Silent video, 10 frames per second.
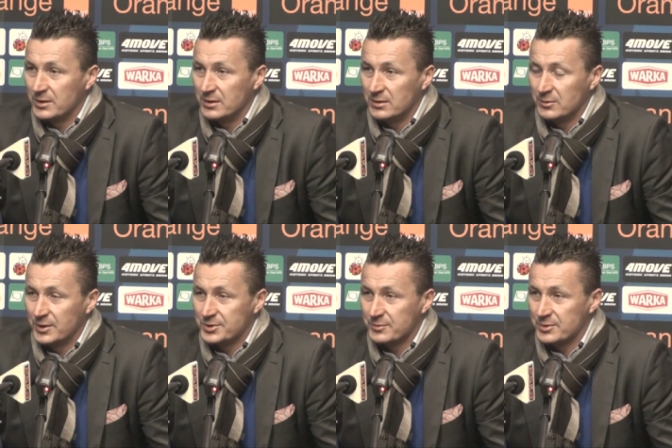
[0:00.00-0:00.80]
i,
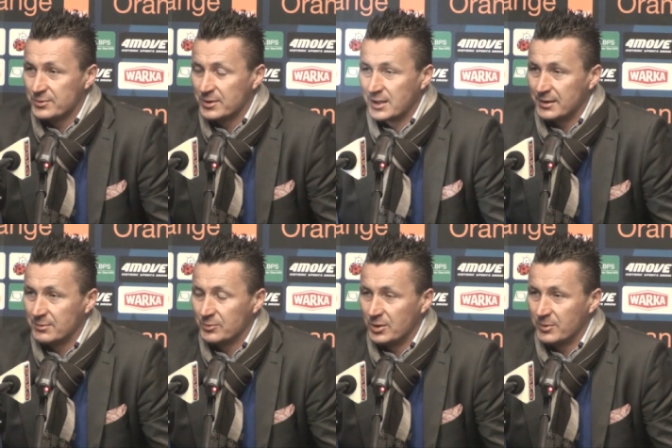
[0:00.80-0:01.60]
uderzał te rzuty karne
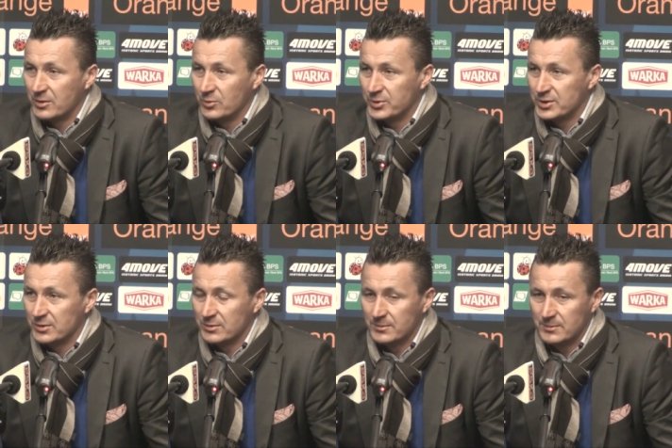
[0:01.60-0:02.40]
był Tomek Kupisz.
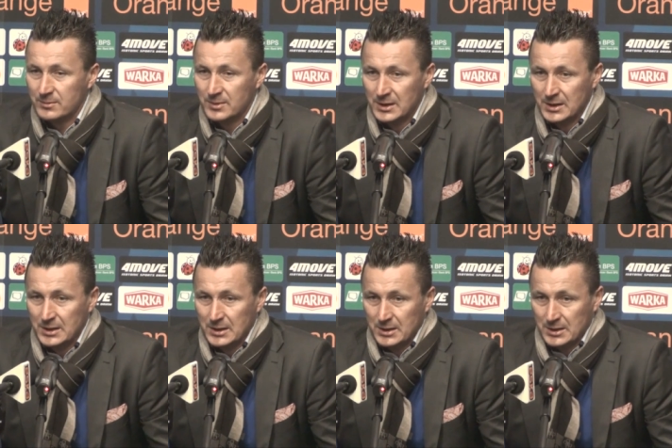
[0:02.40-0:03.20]
No, mm,
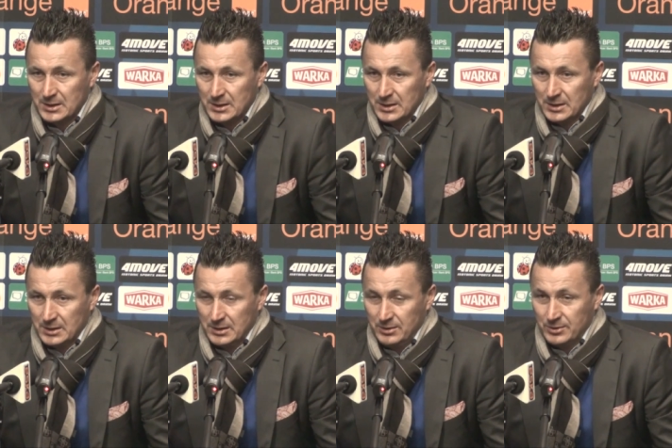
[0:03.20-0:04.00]

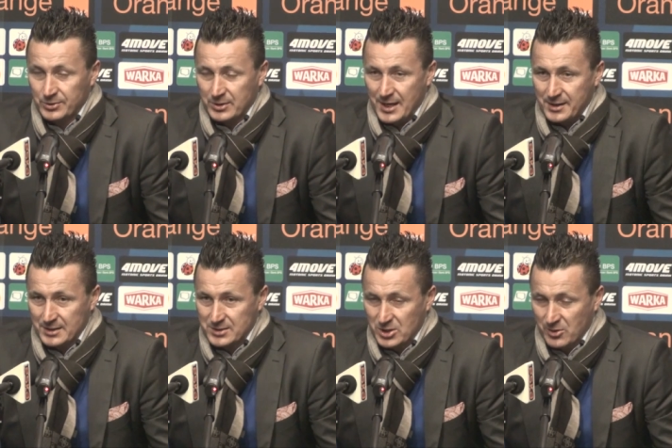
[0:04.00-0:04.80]
Rzut karny
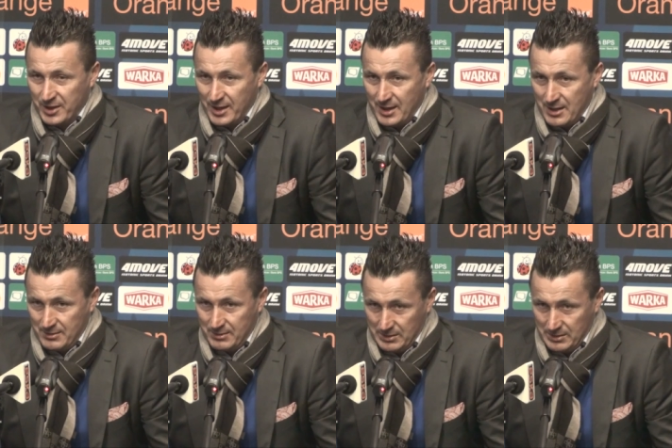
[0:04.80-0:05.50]
jest gdzieś loteria.